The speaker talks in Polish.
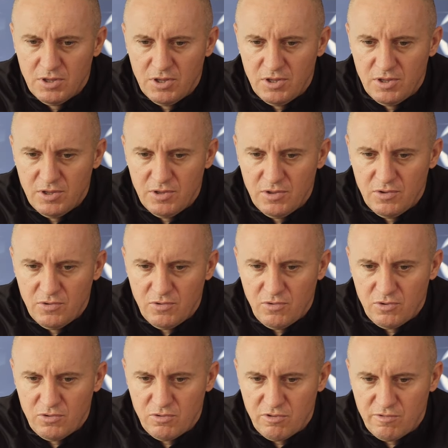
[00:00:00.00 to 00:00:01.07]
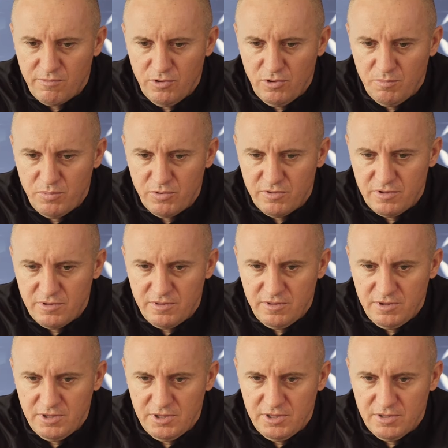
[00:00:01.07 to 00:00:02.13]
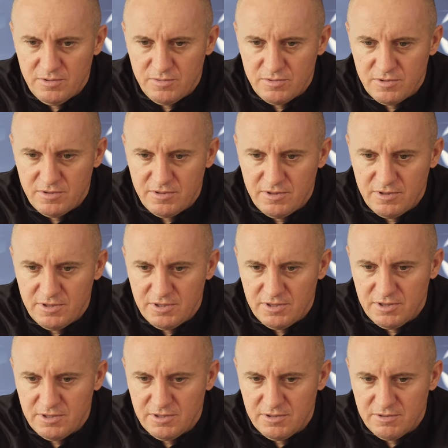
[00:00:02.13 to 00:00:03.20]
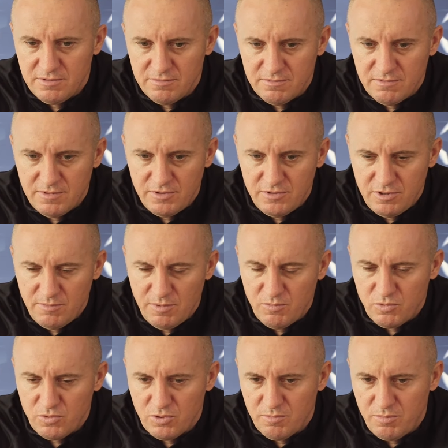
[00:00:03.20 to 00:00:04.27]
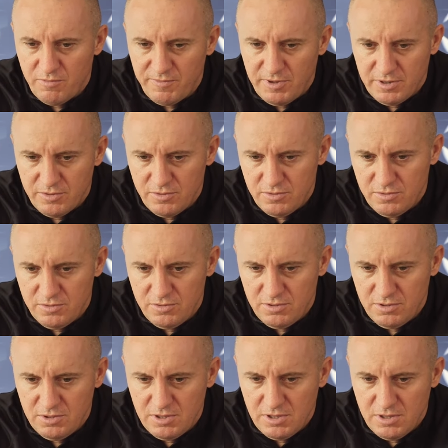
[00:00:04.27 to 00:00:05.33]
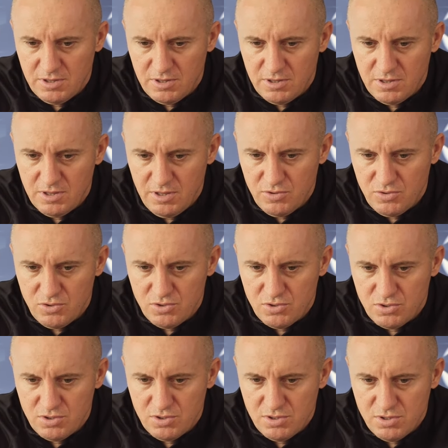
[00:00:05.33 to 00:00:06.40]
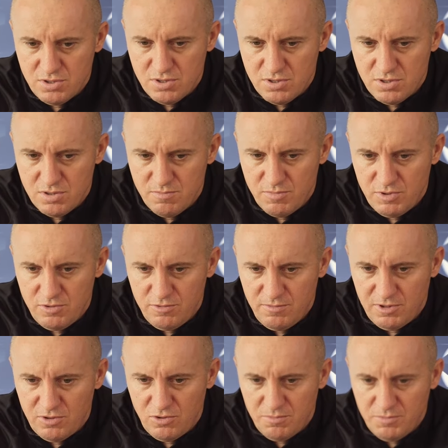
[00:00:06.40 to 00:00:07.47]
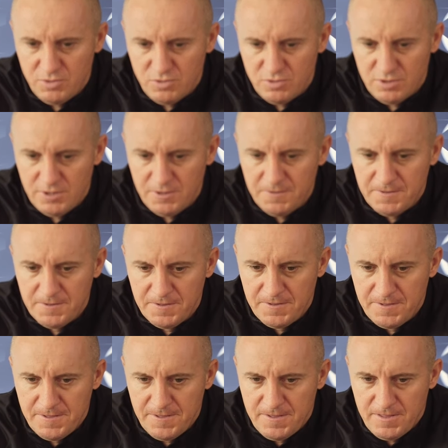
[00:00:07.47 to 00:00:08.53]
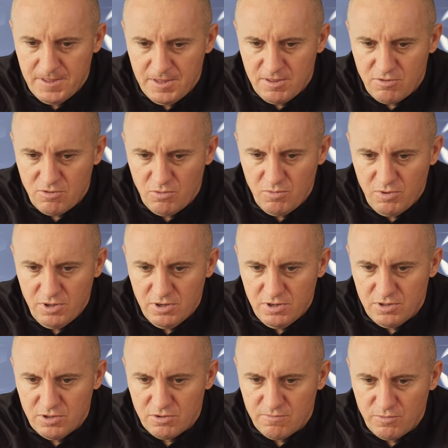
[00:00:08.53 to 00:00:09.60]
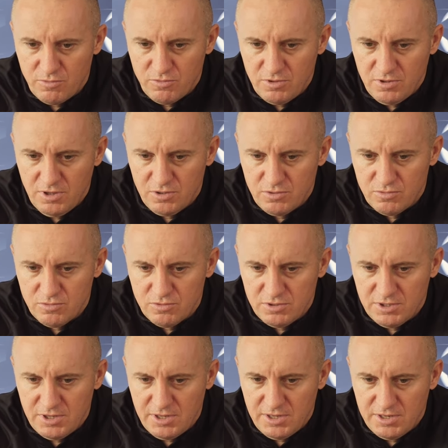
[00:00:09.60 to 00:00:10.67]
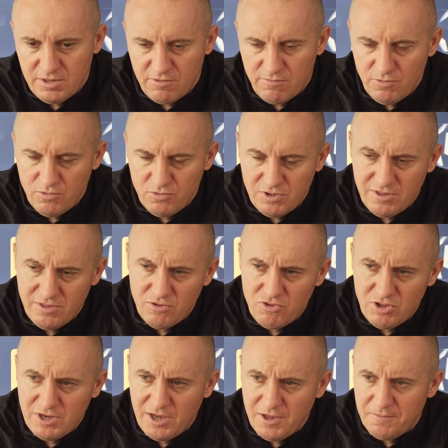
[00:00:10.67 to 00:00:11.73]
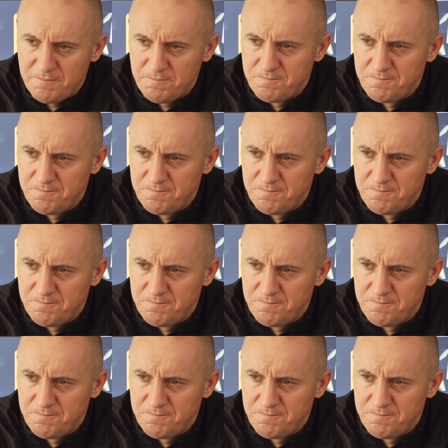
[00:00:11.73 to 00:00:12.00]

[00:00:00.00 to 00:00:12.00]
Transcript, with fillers: E, o tą swoją pozycję wszyscy dla siebie muszą powalczyć i też e, być świadomi, że są inni też w drużynie, którzy na, na swoją szansę czekają.